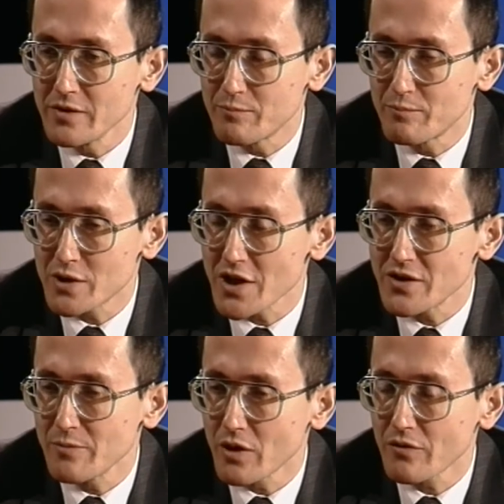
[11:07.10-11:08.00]

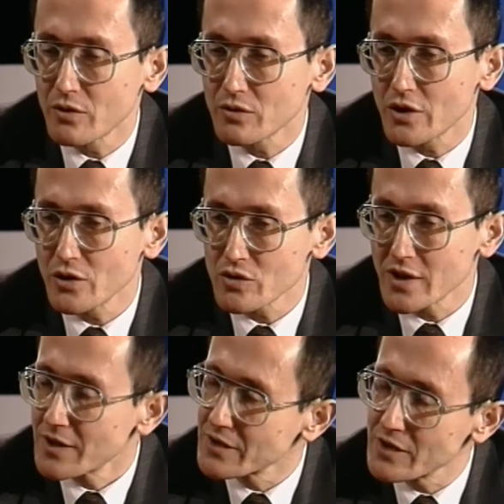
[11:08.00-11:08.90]
przedsiębiorstwom, które już na
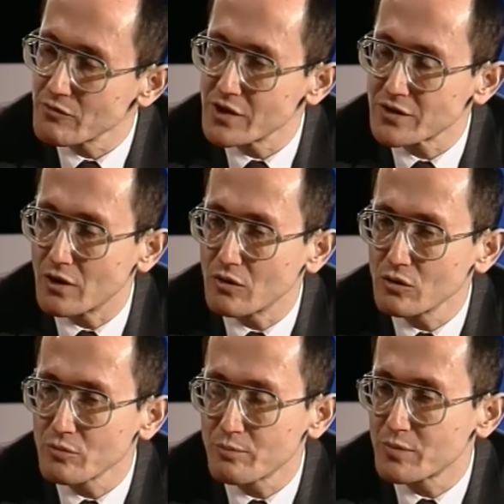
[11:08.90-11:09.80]
tej giełdzie są
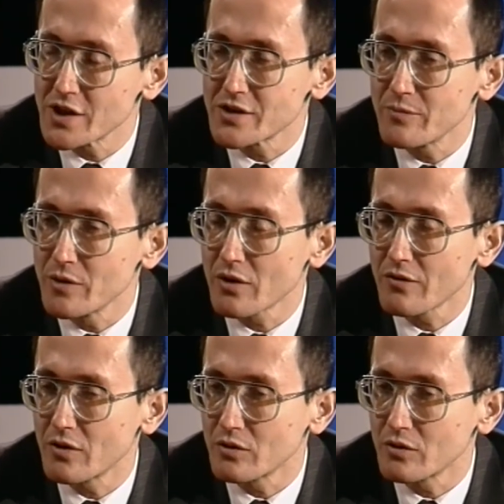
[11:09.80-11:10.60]
lub przedsiębiorstwom,